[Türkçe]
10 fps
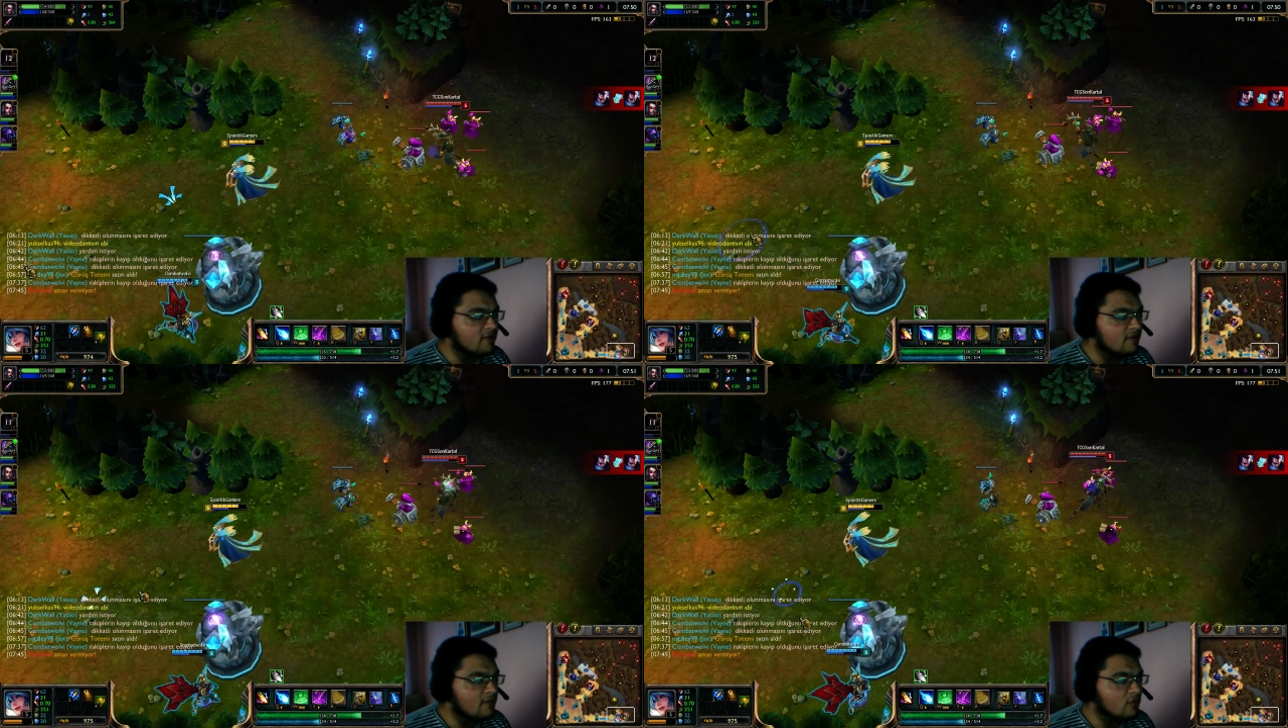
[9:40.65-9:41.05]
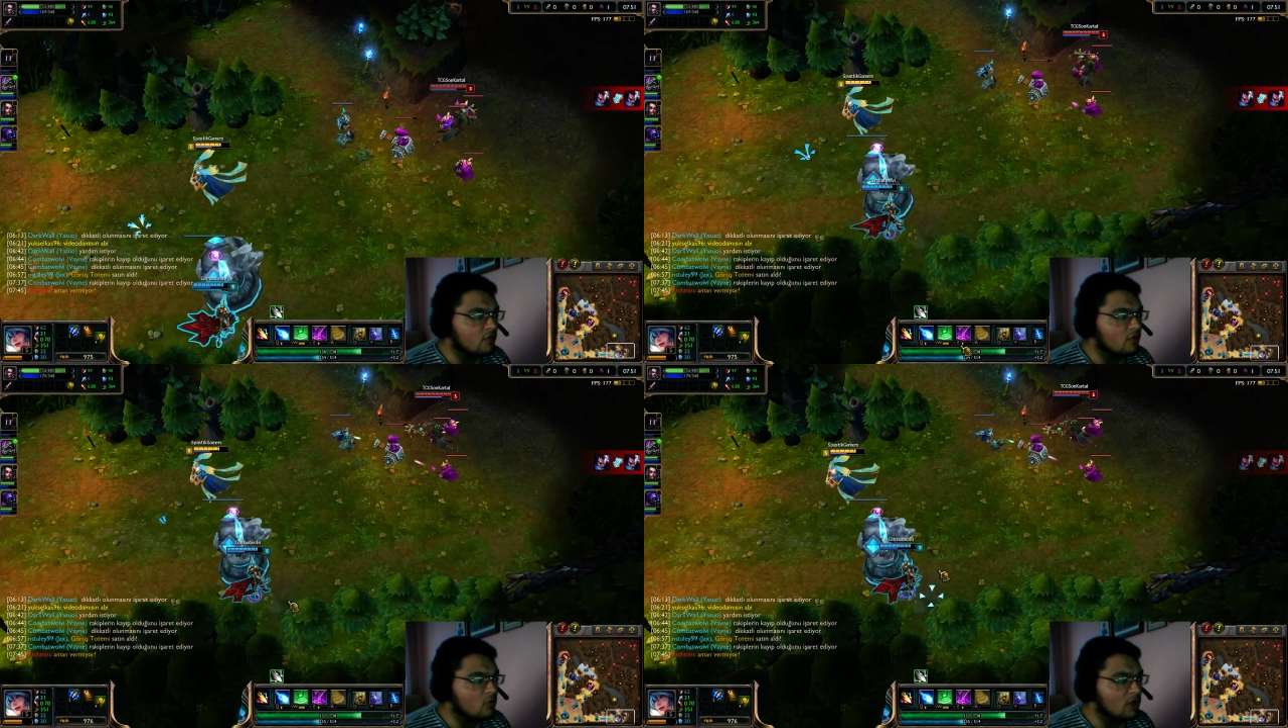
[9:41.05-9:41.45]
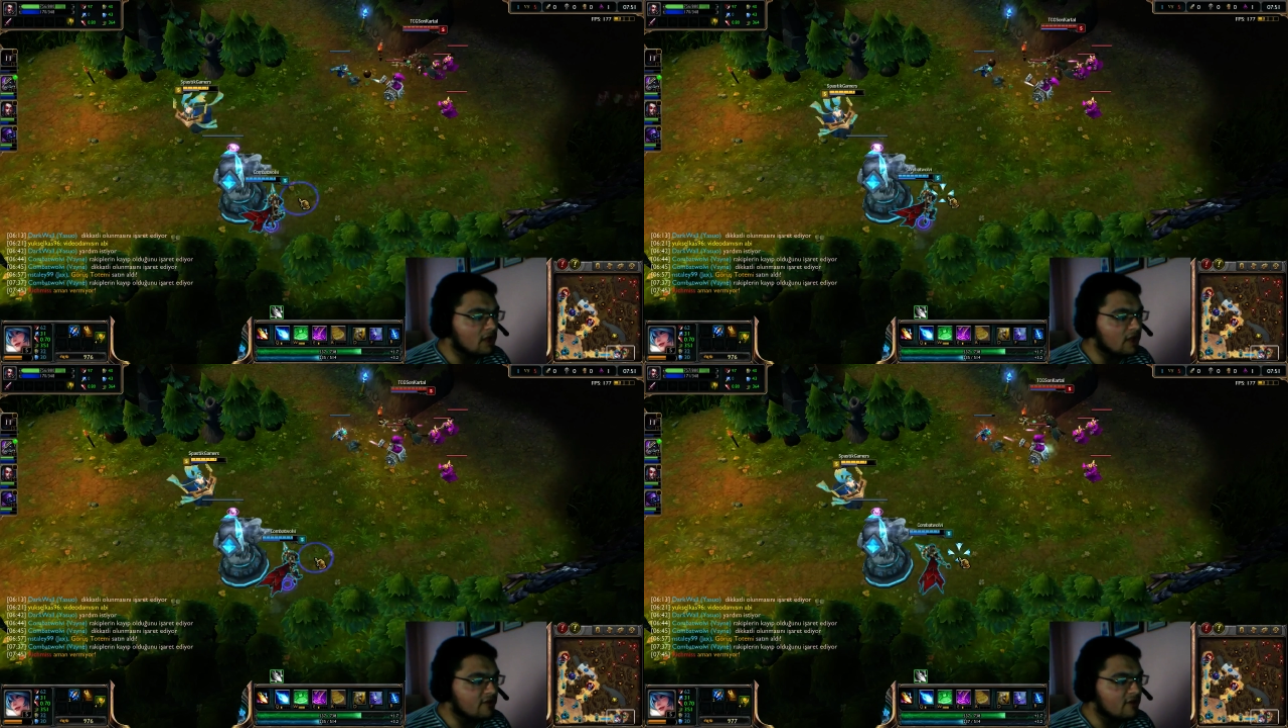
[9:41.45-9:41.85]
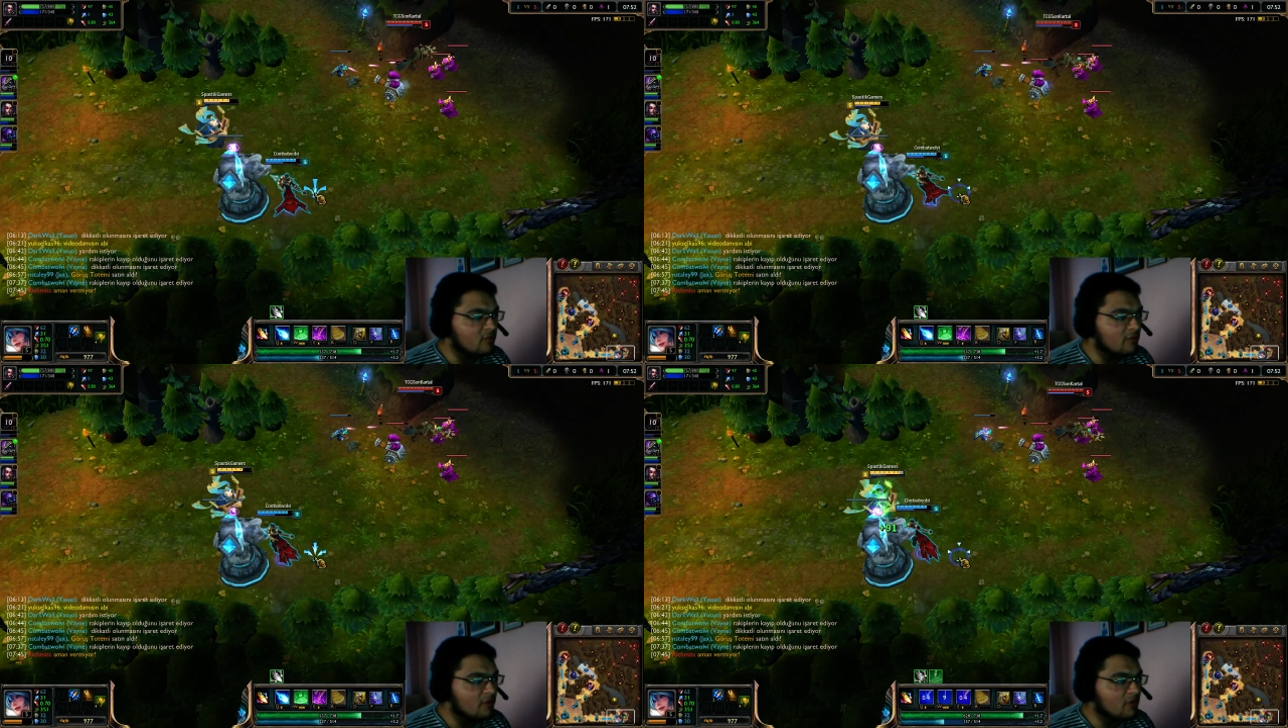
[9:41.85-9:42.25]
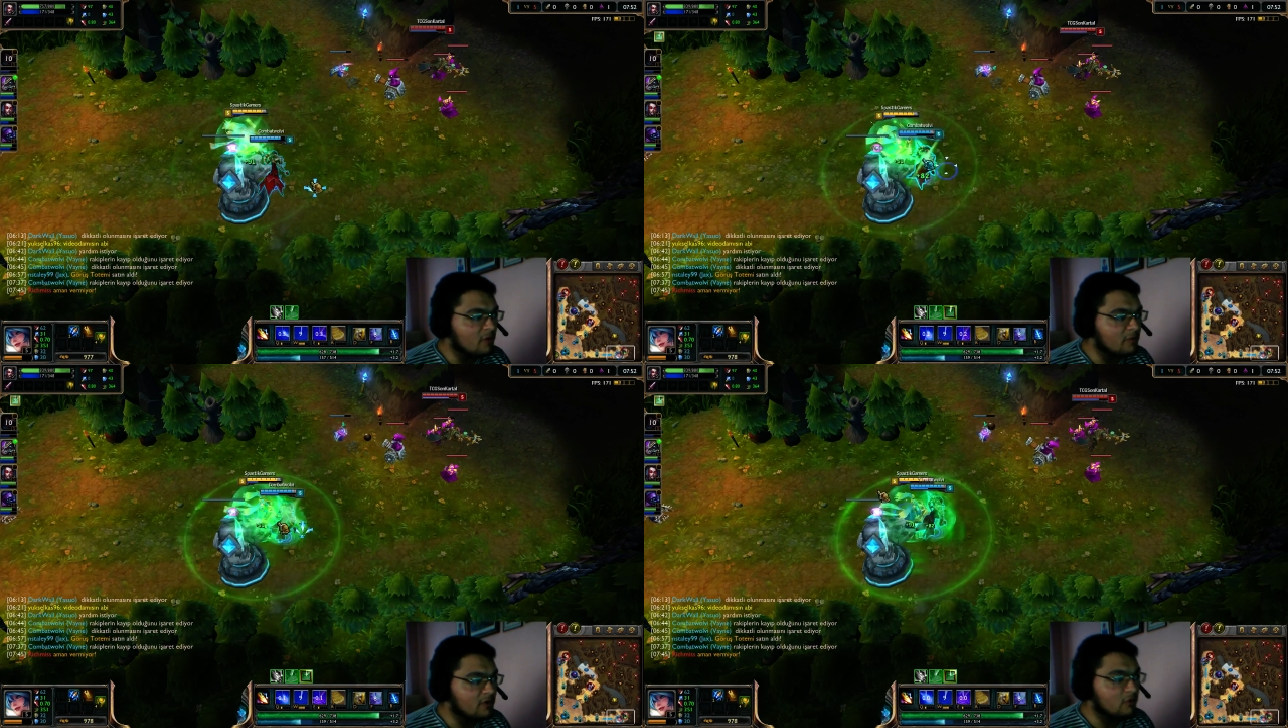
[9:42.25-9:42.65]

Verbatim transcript: seviye olsam bu kadar çekinmem tamam mı?